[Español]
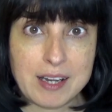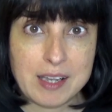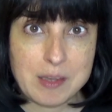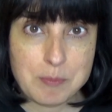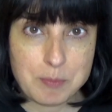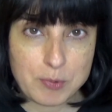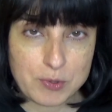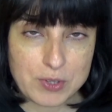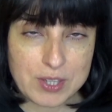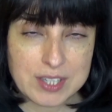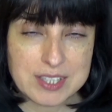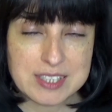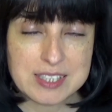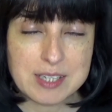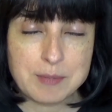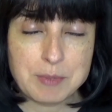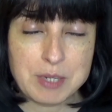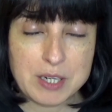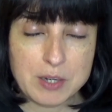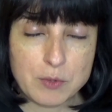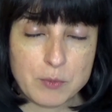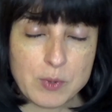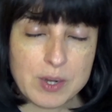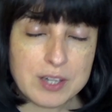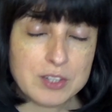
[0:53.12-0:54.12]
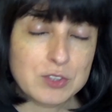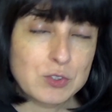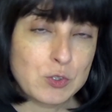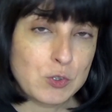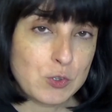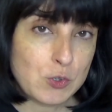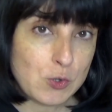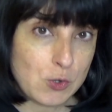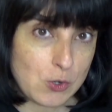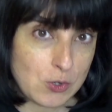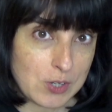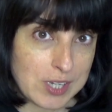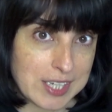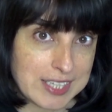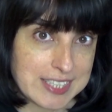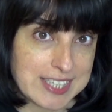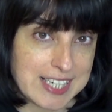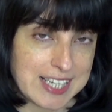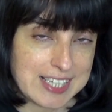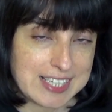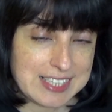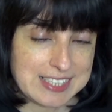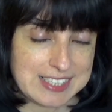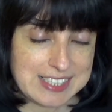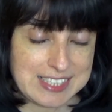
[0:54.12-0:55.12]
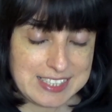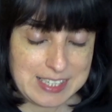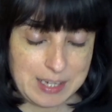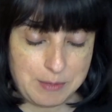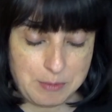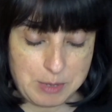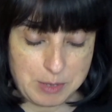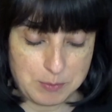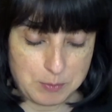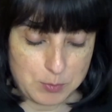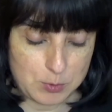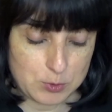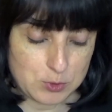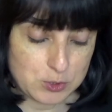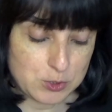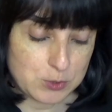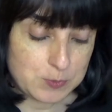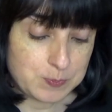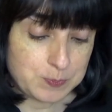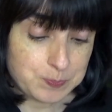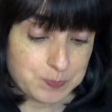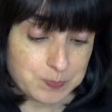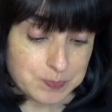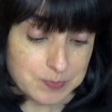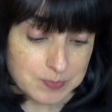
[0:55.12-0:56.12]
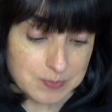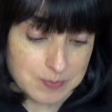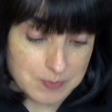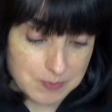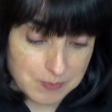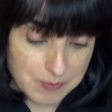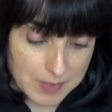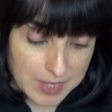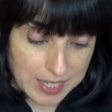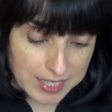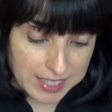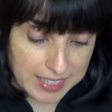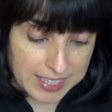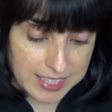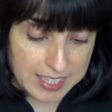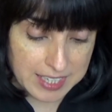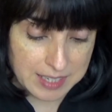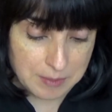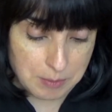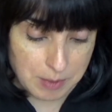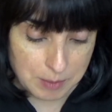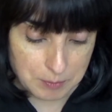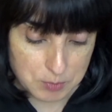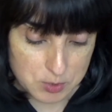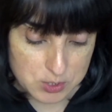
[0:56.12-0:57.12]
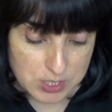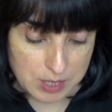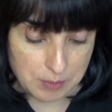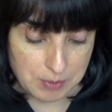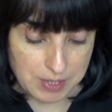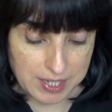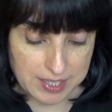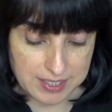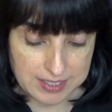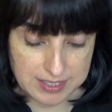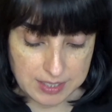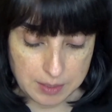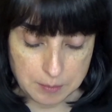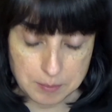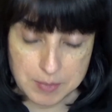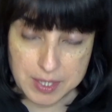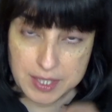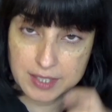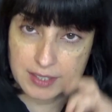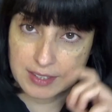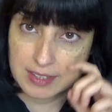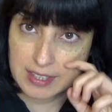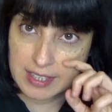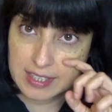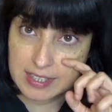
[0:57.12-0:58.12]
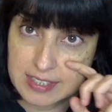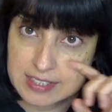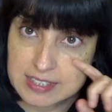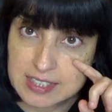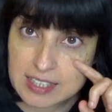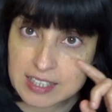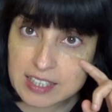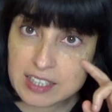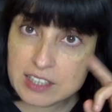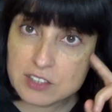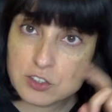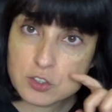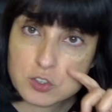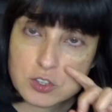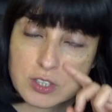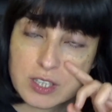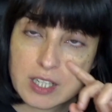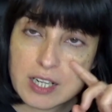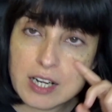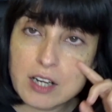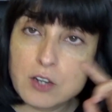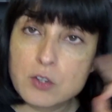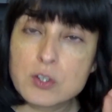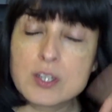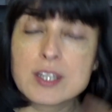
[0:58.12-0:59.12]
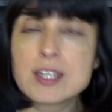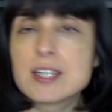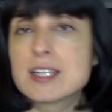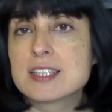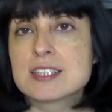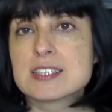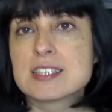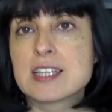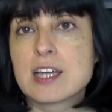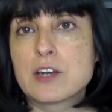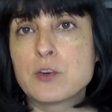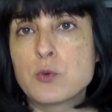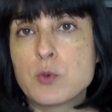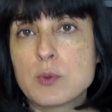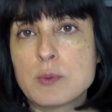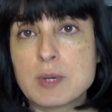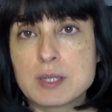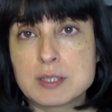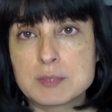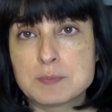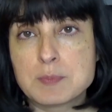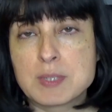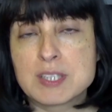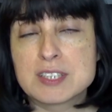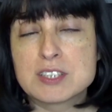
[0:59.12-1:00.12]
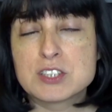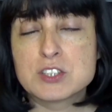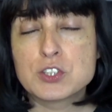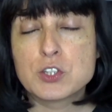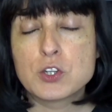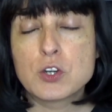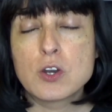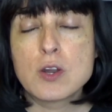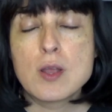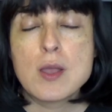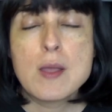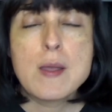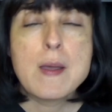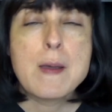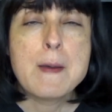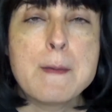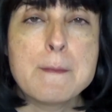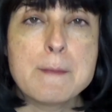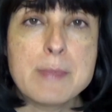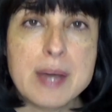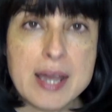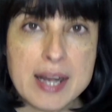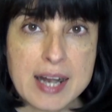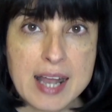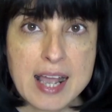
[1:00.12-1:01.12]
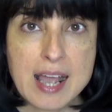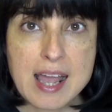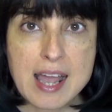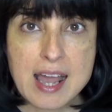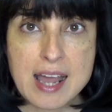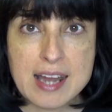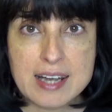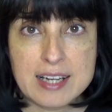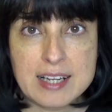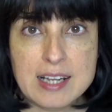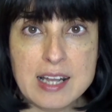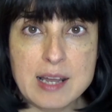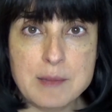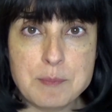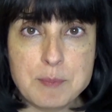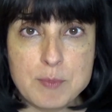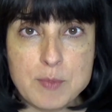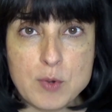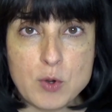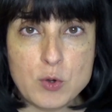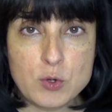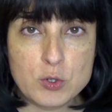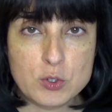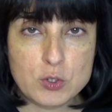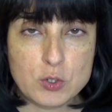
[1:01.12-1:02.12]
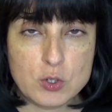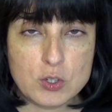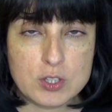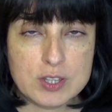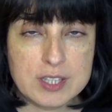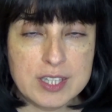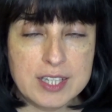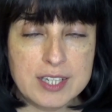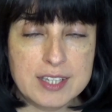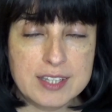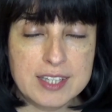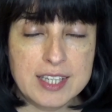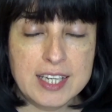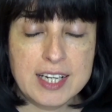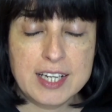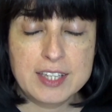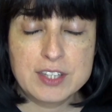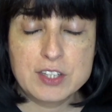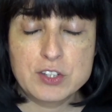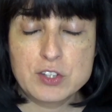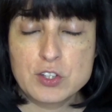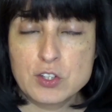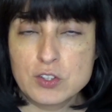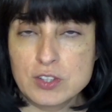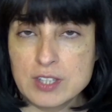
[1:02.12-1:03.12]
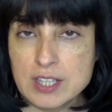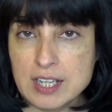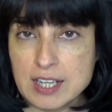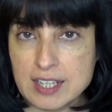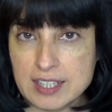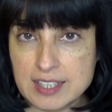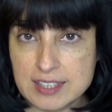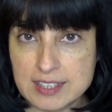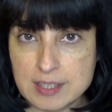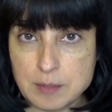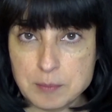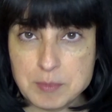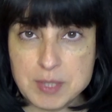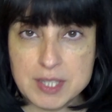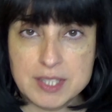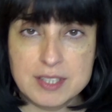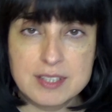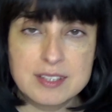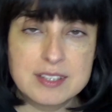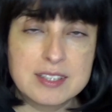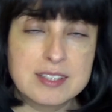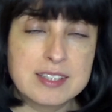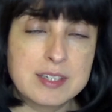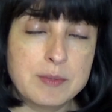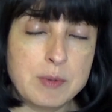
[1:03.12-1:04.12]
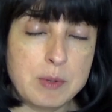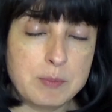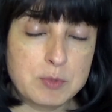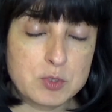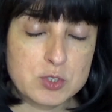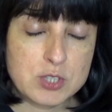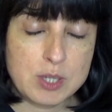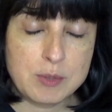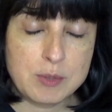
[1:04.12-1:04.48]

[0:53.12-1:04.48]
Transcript: que podáis averiguar todo lo que ya sabemos. Y vamos a hablar también de Secretos de la Orden, esta nueva expansión para Arkham Horror, tercera edición, de la que también llevamos